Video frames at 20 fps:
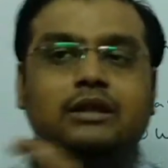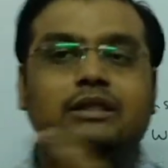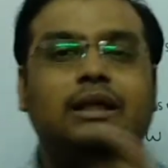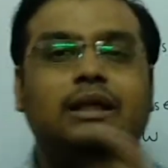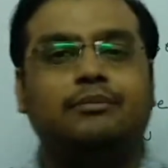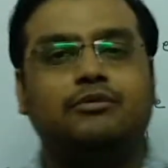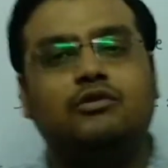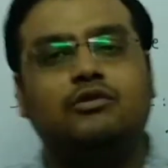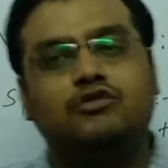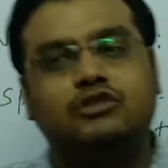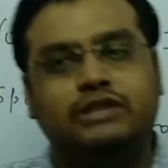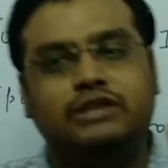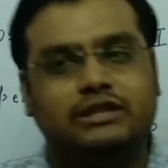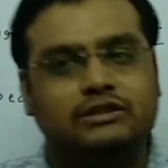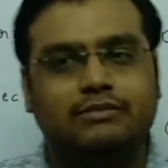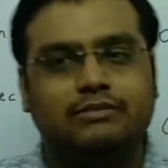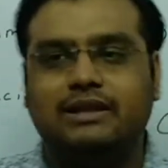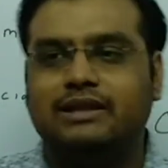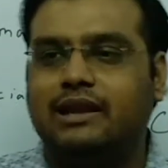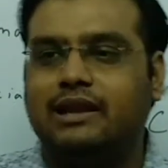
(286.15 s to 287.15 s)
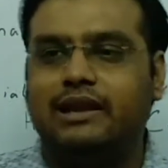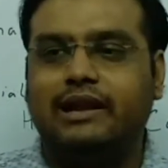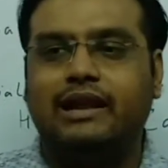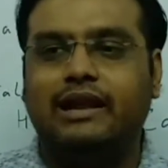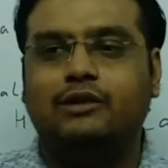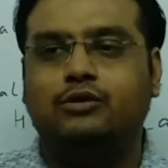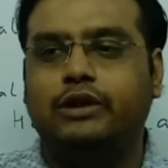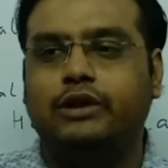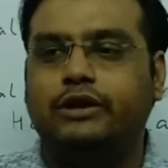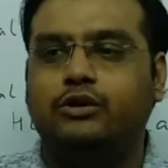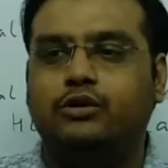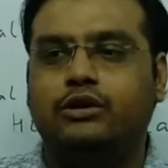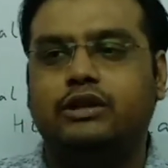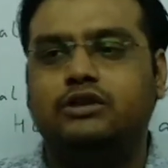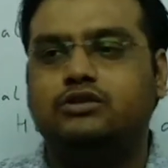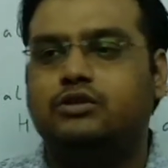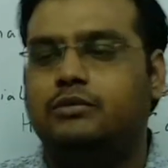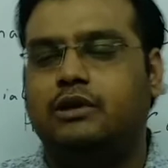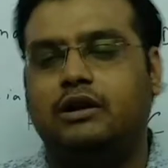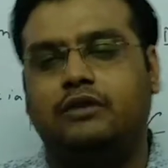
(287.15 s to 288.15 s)
तब तो वो सिक्स मंथ के लिए कैलकुलेट होगी
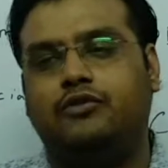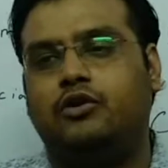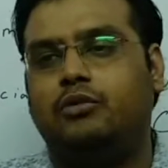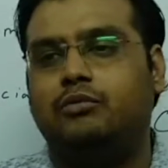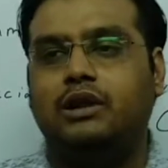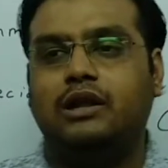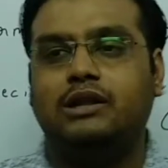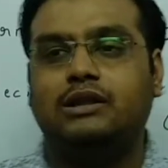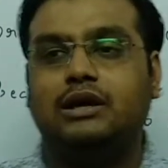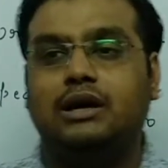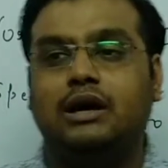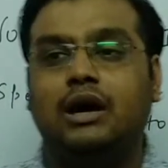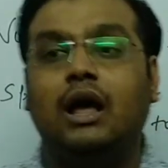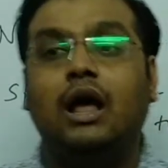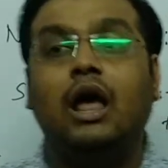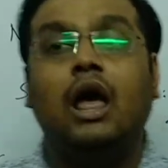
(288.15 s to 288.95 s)
जो हमारा फॉर्मूला था